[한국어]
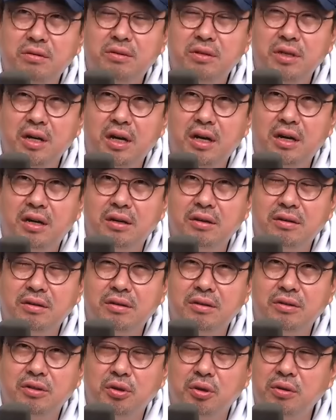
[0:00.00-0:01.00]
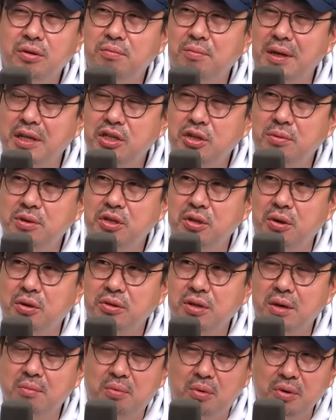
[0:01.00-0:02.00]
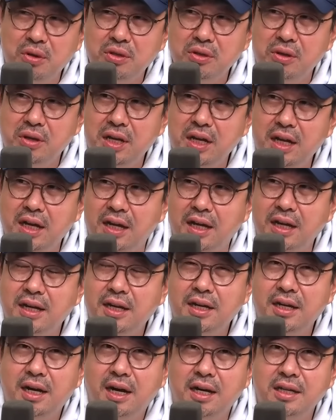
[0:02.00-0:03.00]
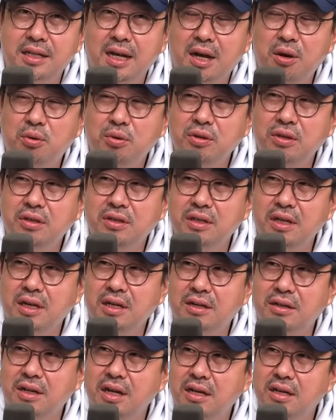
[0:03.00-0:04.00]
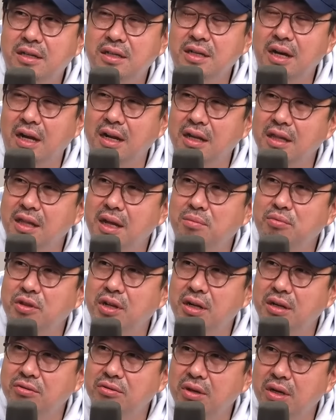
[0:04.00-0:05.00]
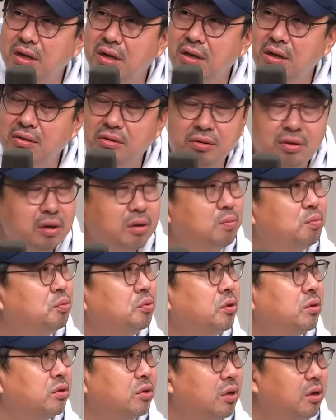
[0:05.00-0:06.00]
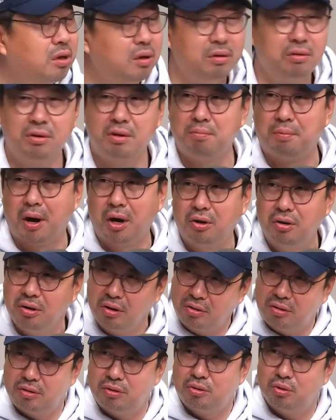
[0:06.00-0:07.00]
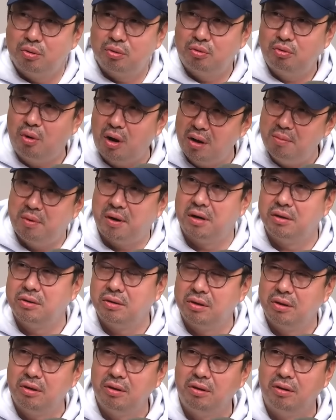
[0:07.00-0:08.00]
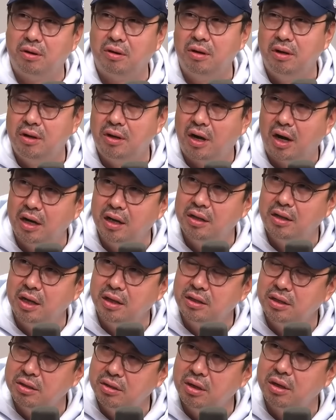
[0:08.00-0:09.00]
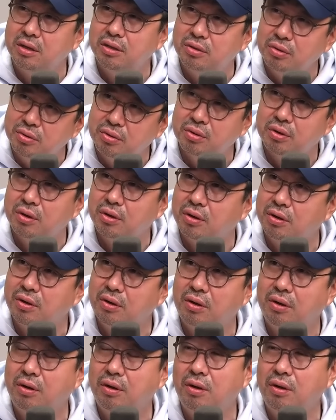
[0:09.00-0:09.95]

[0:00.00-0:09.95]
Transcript: 그냥 그 저는 맨 처음에 저 영상 보기 전에 네. 아 사고는 그냥 그렇게 크지 않았나 보다라고 생각을 했는데 생각보다 차가 이렇게 바퀴가 들 정도로 꽝 어. 박았잖아요. 어. 아, 안 택시 기사가 있었어요. 택시 기사